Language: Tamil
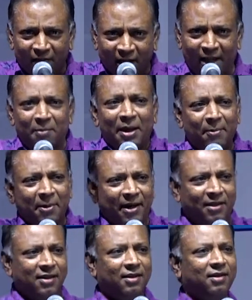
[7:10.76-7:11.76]
வலிமை
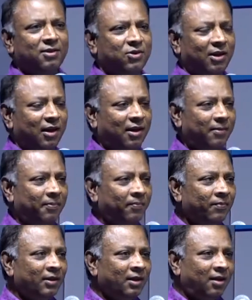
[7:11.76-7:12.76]
படைத்ததுன்னு சொல்லலாம்
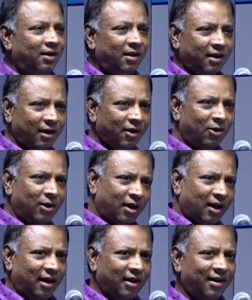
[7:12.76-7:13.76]
எங்களோட
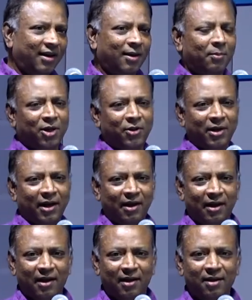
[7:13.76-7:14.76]
காலனியில்
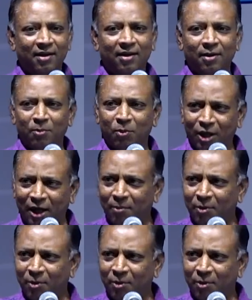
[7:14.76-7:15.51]
மதுரையில் முதல்